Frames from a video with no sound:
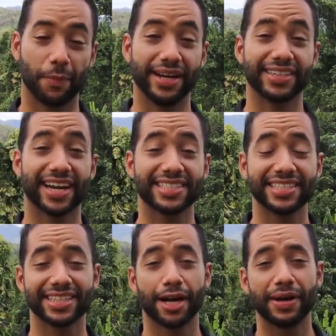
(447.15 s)
Pues esta casa
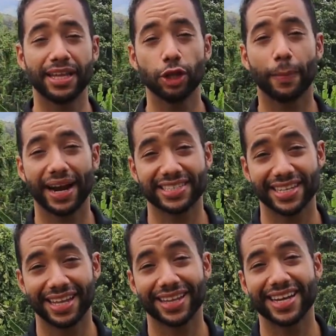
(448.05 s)
se está vendiendo para
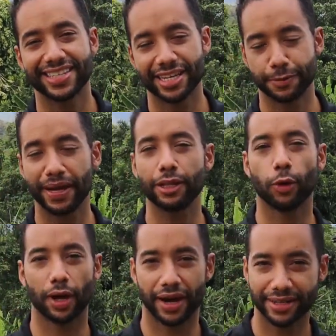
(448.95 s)
76 mil
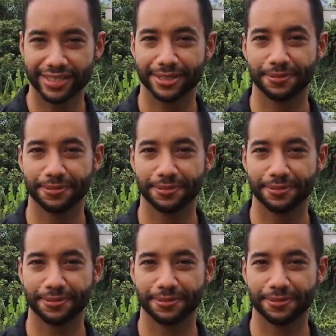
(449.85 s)
dólares.